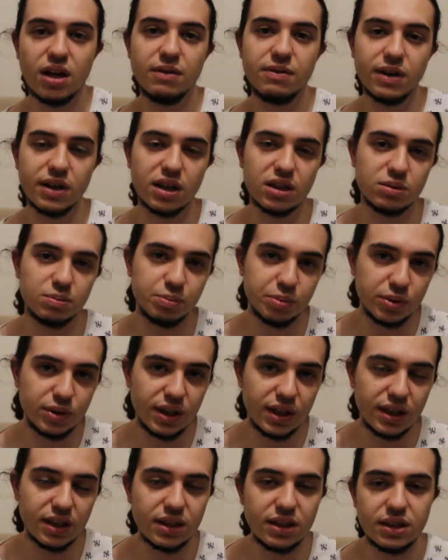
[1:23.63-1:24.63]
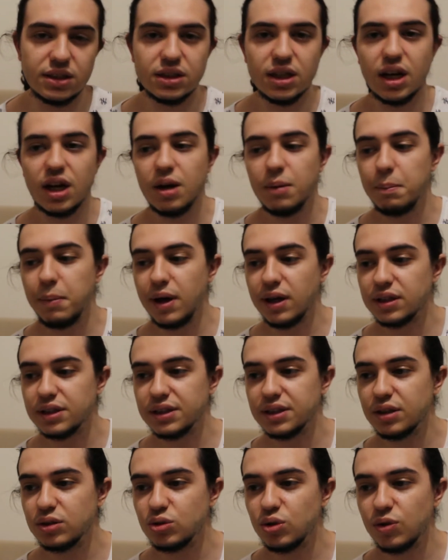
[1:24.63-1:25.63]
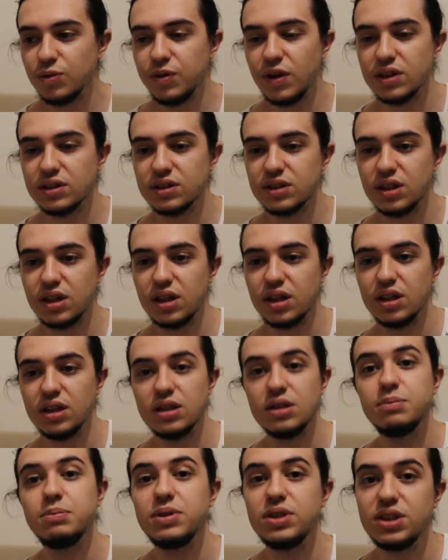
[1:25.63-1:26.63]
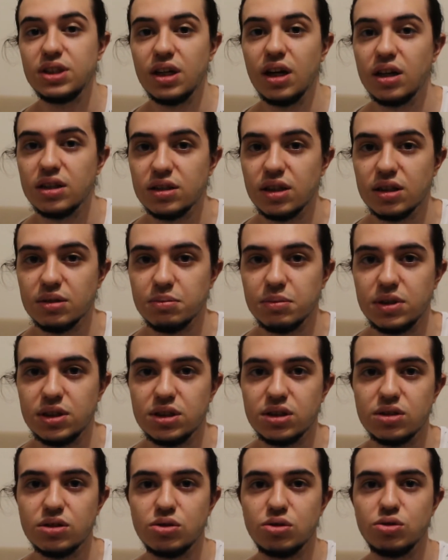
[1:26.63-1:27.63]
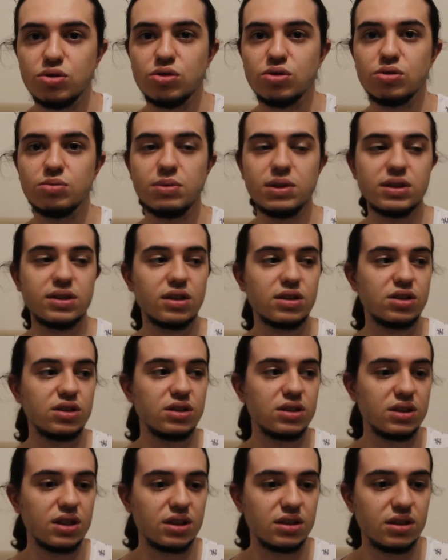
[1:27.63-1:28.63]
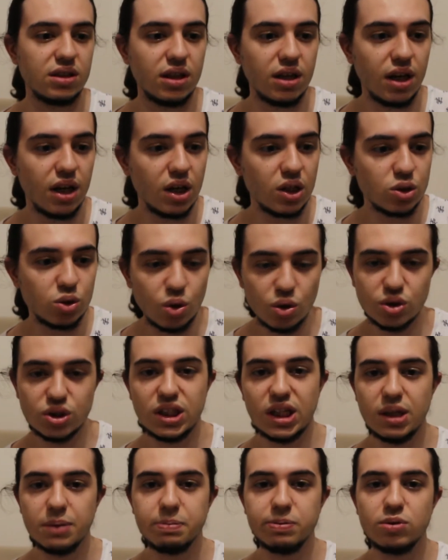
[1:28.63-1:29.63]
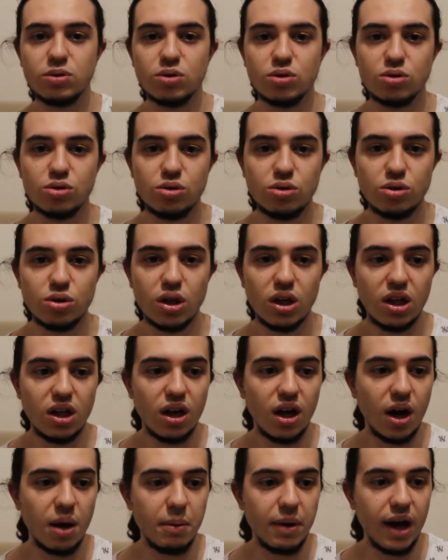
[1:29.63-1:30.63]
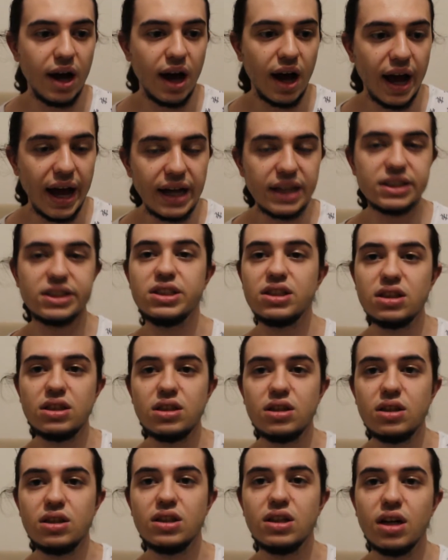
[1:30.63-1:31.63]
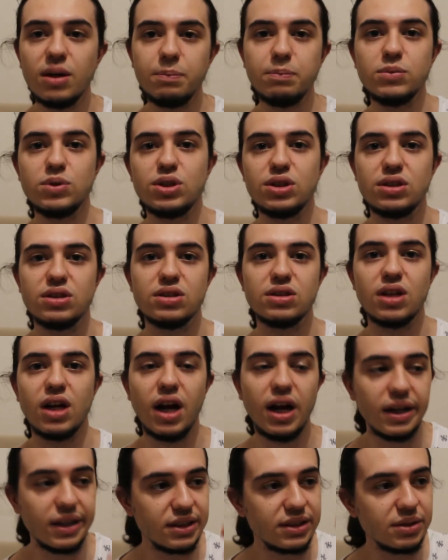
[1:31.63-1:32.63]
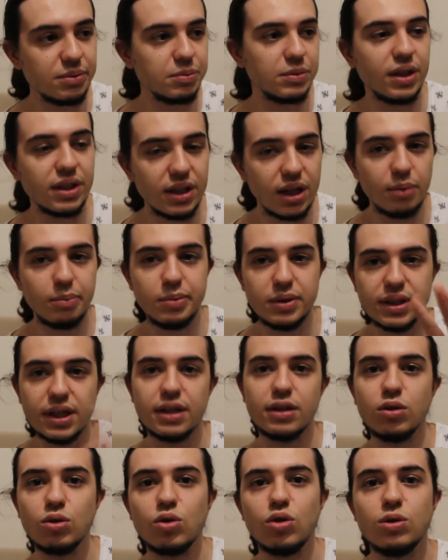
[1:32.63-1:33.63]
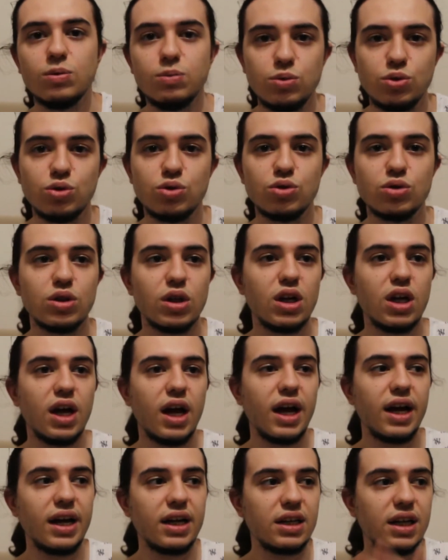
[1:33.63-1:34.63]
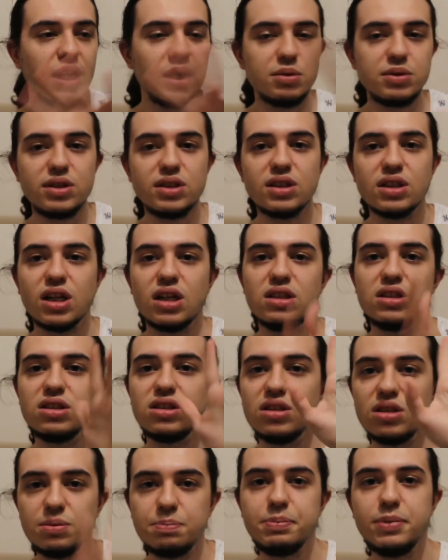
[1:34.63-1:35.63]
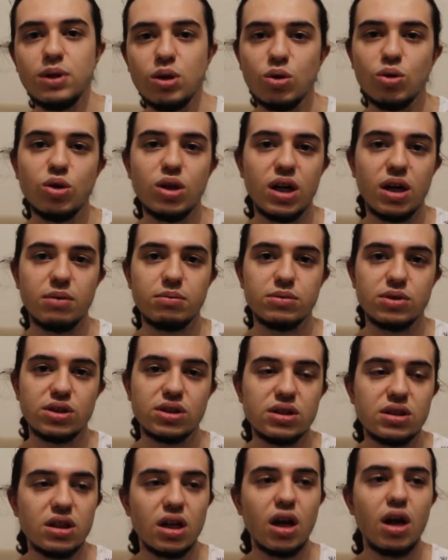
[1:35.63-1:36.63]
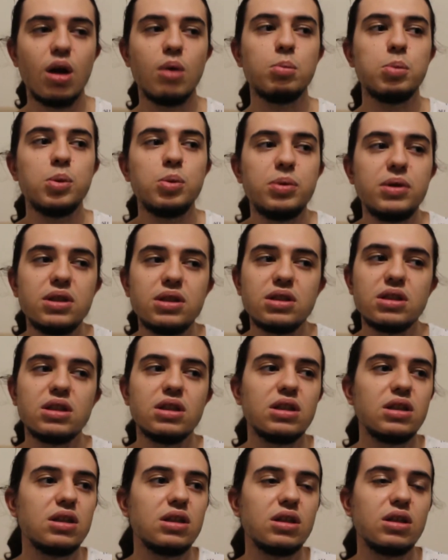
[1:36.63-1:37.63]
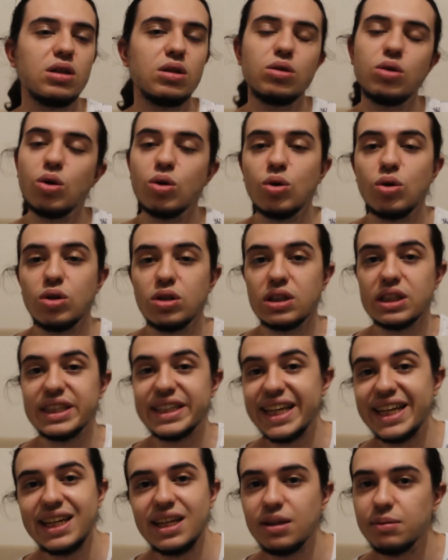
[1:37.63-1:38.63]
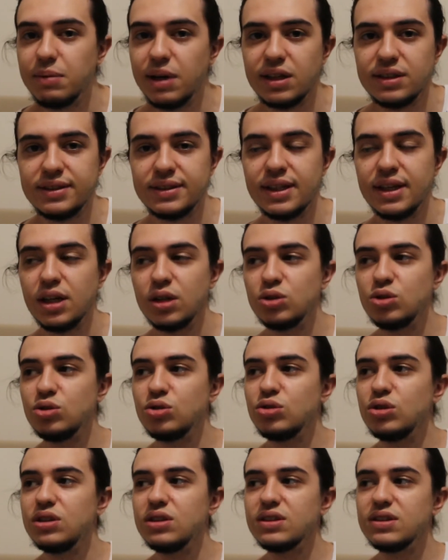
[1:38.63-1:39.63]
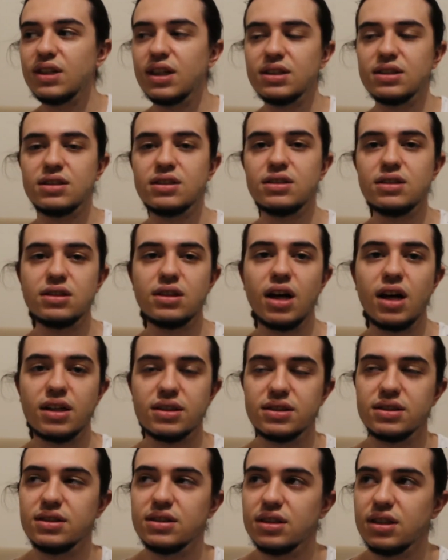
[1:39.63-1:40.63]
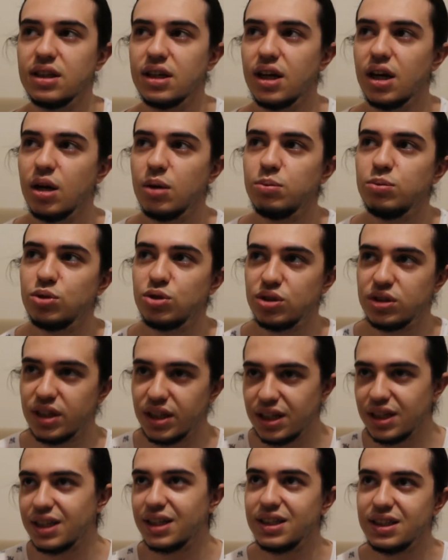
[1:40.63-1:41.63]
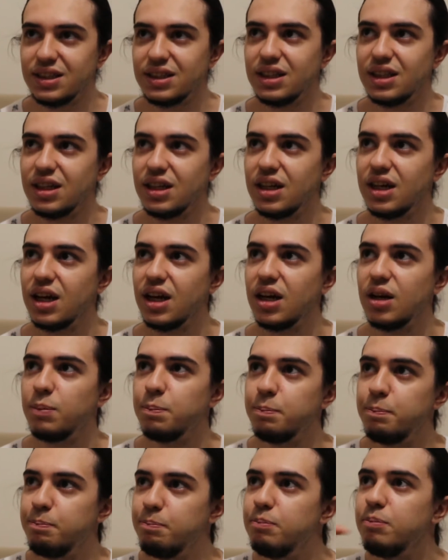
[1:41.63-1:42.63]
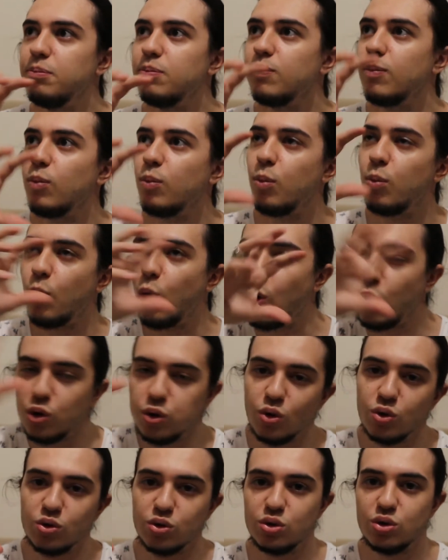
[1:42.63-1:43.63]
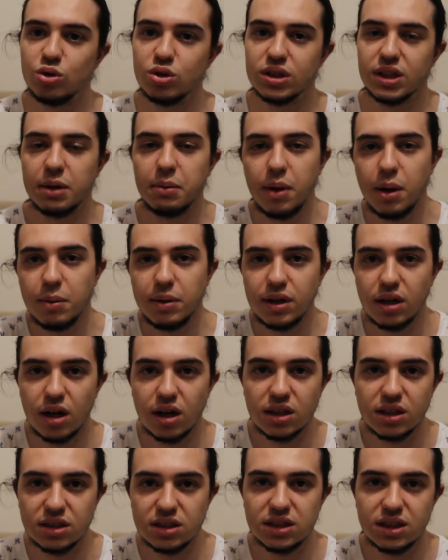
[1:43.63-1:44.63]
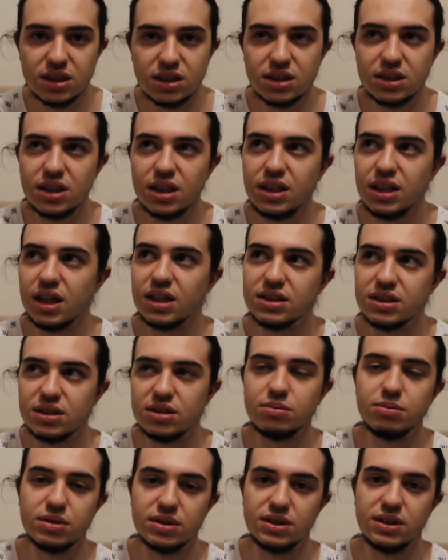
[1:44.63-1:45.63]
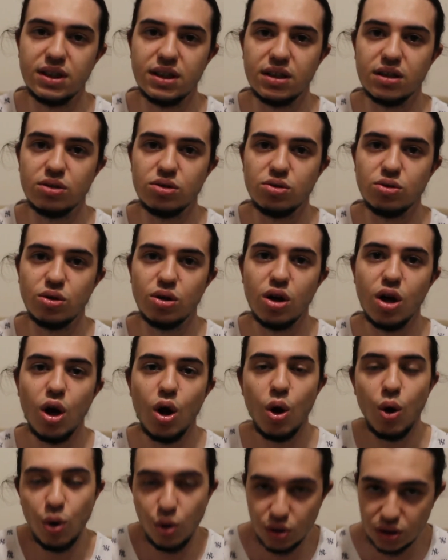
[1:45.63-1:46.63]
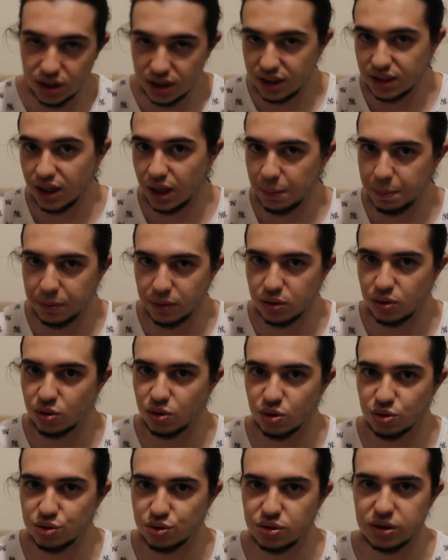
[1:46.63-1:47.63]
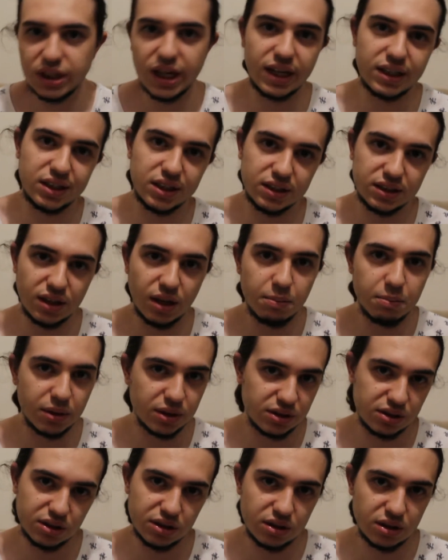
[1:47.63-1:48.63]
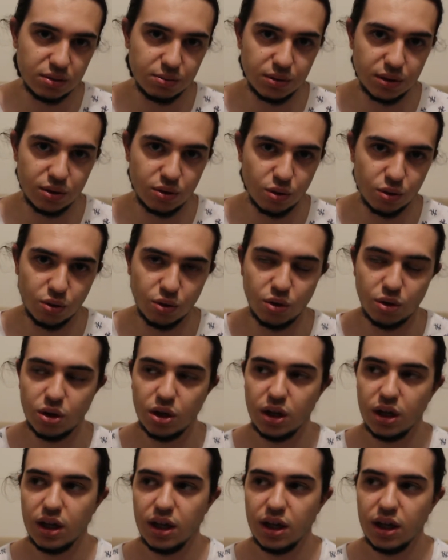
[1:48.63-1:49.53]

Fakat bu değildir. Belki de çok fazla bir şey anlatmaya çalışıyordur. Mesela şirkette çok şey yapılıyordur ama her şeyi yapmıştır. Her simgeden bir tane koymuştur. Yani hepsini karıştırıp bir logo yapmıştır. Bu bir e, logo denilmez. Çünkü insanların aslında müşterilerin de o logoyu tamamen akıllarında yazdırması gerekiyor. Örneğin Apple logosu gerçekten başarılı bir logo.